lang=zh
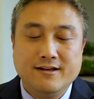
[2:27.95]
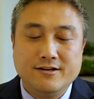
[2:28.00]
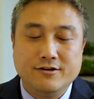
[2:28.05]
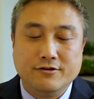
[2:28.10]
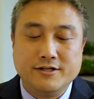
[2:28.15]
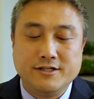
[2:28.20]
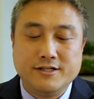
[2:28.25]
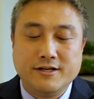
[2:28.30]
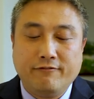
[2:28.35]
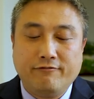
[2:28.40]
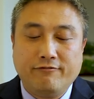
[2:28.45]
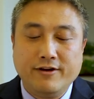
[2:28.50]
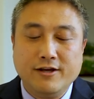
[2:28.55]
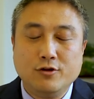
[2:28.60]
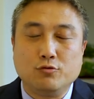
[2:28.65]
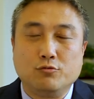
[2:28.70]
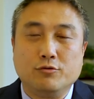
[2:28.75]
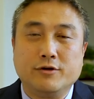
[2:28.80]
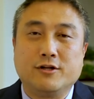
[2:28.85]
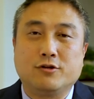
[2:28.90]
有一些
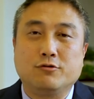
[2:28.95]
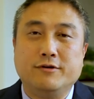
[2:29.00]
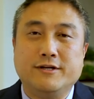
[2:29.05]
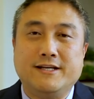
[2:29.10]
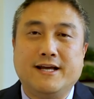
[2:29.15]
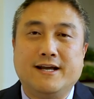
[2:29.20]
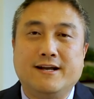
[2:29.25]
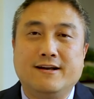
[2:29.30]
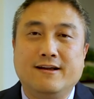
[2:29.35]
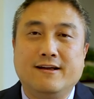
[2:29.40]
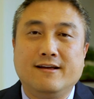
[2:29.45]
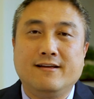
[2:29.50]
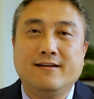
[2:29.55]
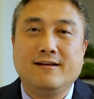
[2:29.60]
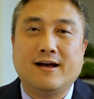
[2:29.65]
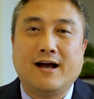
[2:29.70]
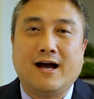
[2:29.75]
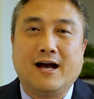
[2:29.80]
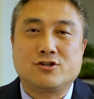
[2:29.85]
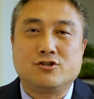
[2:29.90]
非独立推荐人
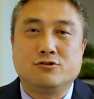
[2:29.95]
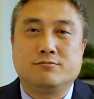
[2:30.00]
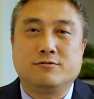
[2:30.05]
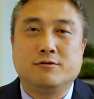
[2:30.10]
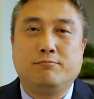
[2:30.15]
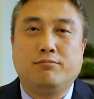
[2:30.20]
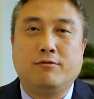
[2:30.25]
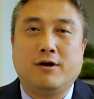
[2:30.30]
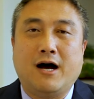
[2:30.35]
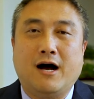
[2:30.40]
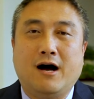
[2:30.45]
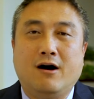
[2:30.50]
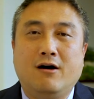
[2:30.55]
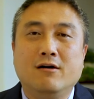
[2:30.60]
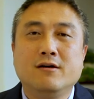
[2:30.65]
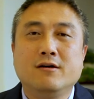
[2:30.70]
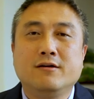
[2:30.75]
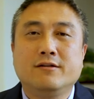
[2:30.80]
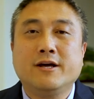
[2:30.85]
啊，是不是不好？